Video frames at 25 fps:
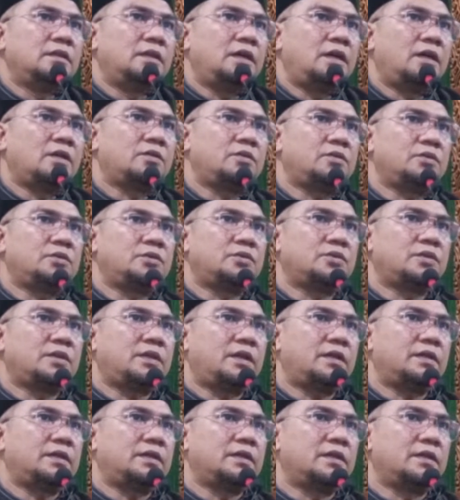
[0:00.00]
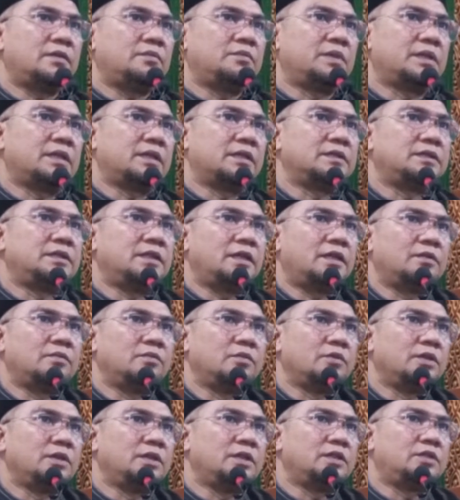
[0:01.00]
Aku suka dengan
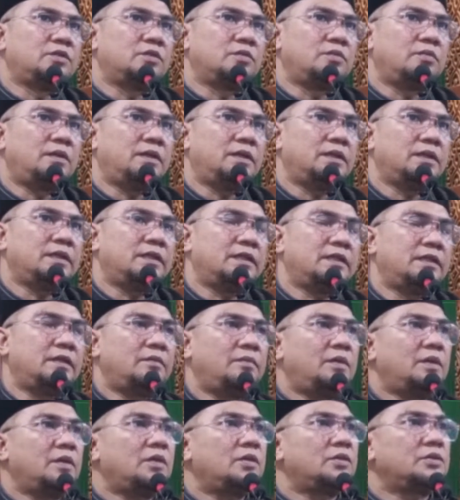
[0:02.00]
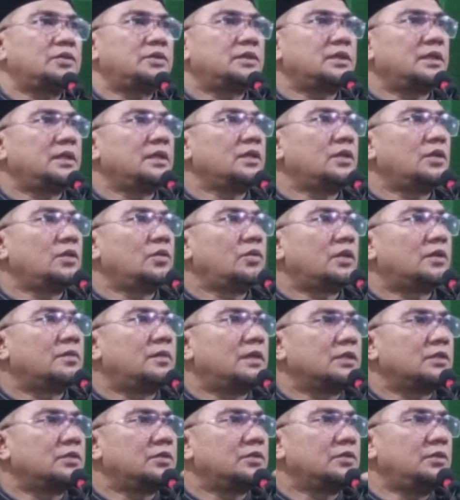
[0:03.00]
pekerjaanmu ini. Cuman kenapa kau sering keluar
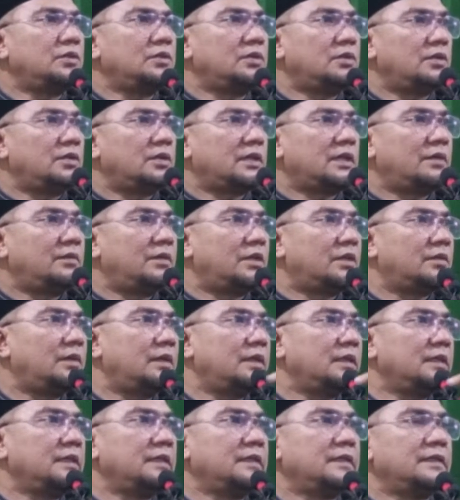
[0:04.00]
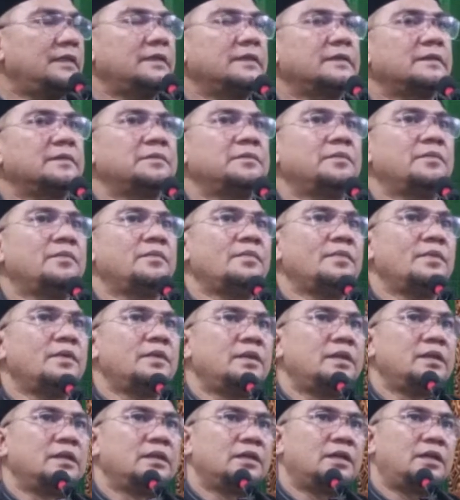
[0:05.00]
masuk kamar mandi?
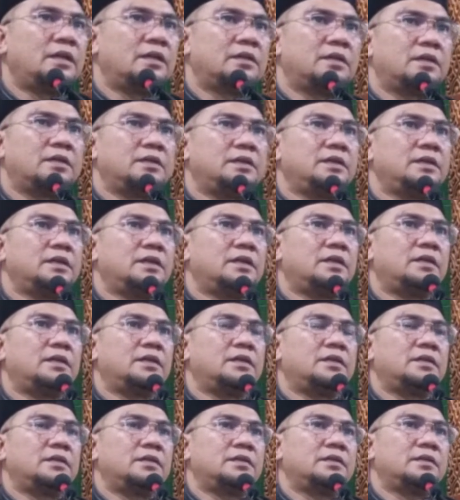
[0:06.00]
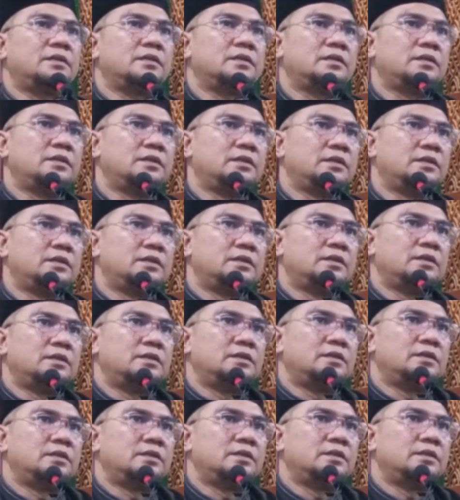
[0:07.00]
Kata dia,
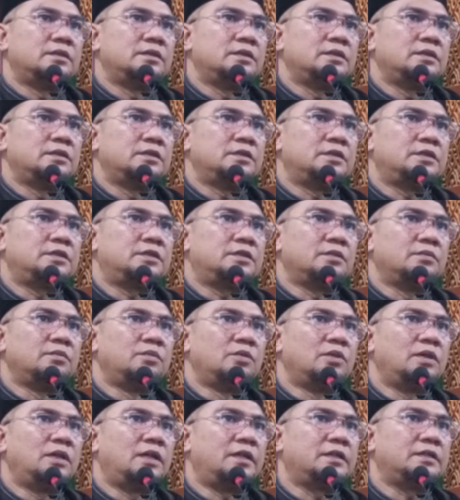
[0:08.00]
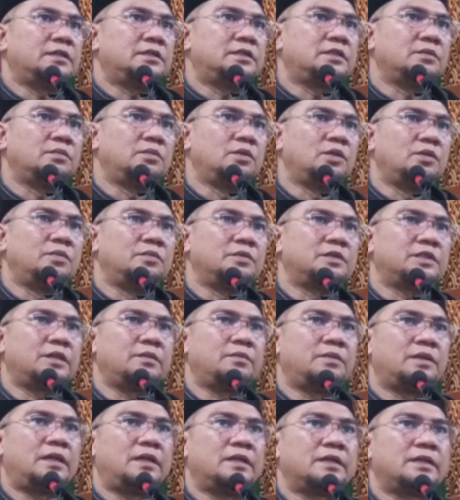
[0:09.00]
Sebulan sebelum saya
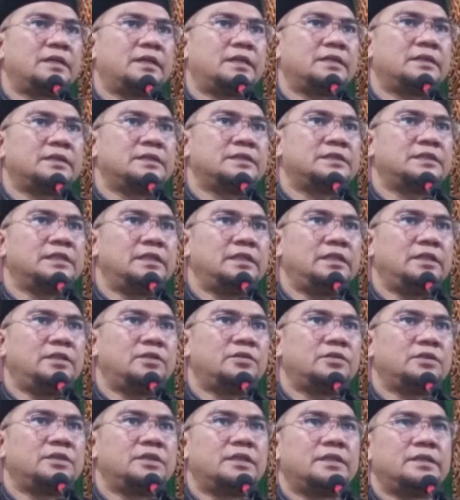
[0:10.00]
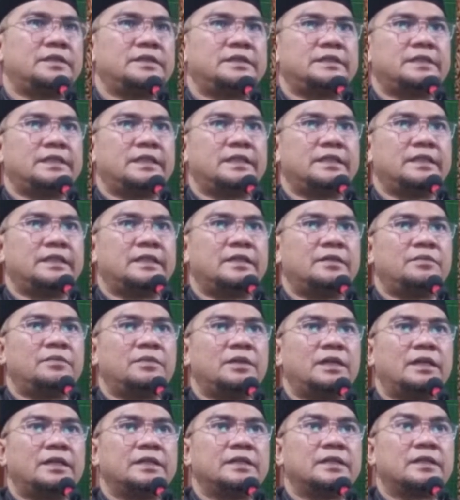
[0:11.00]
berangkat ke sini nyonya, saya
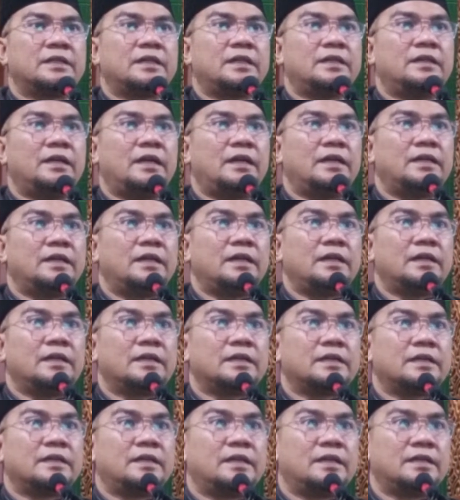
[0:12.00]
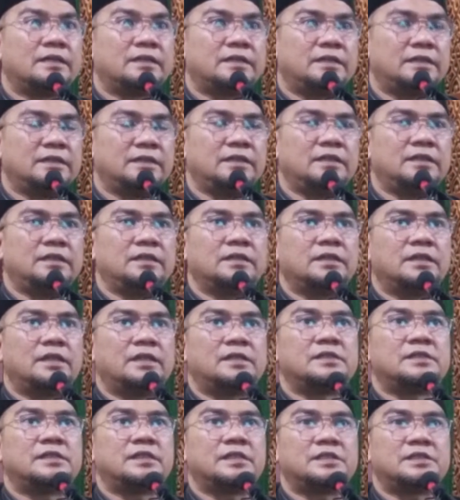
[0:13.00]
melahirkan anak laki-laki
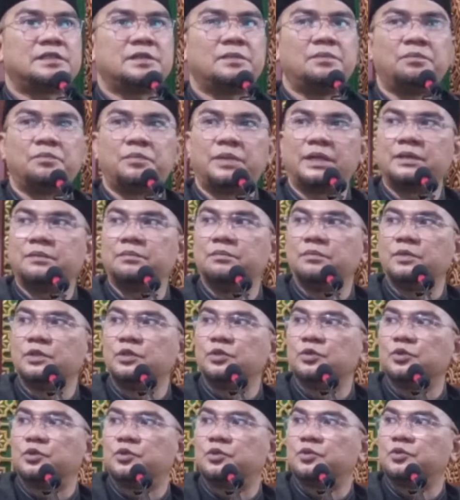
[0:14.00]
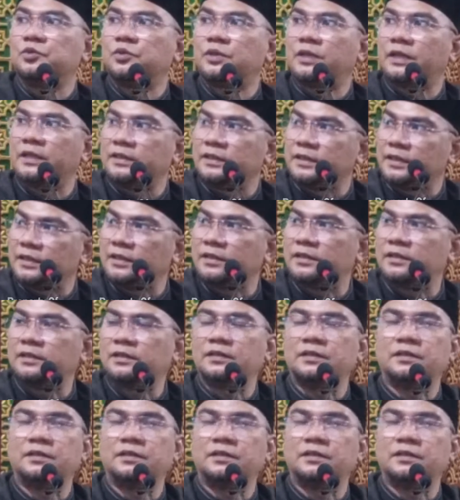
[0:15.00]
dan saya sempat menyusukannya.